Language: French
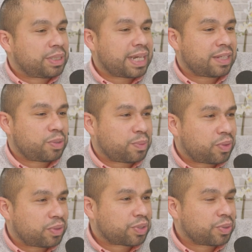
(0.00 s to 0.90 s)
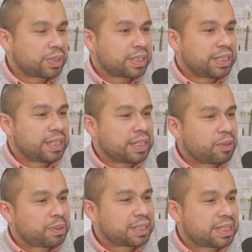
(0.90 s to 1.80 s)
directement ce que nous a dit le
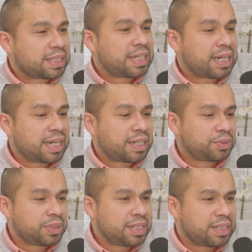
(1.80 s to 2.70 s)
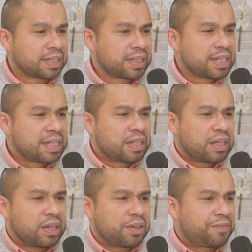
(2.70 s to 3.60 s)
prestataire là d'audit.
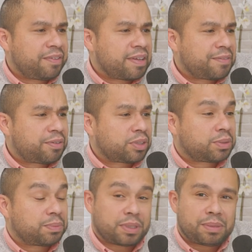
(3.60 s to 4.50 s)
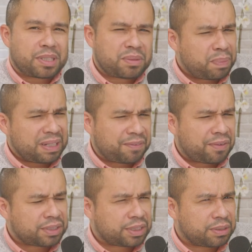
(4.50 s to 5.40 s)
Euh, fait force, ils mettent pas de
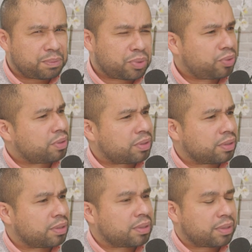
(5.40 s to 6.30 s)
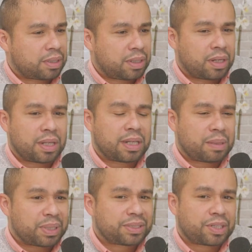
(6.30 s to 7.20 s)
force et pourtant euh, la,
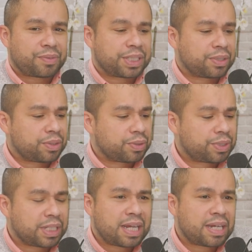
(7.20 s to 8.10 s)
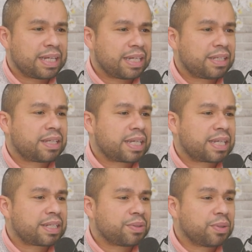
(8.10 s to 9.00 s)
personne qui a envoyé ce dossier-là est
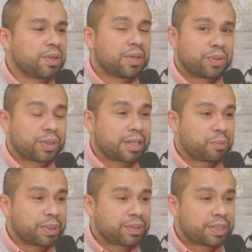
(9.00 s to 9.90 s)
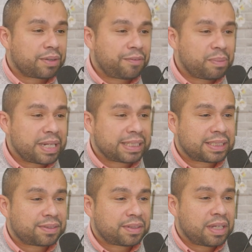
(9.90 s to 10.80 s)
quelqu'un de, très compétente. Alors
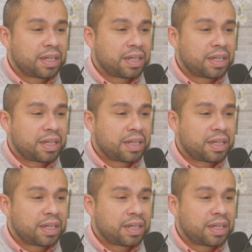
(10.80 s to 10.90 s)
faiblesse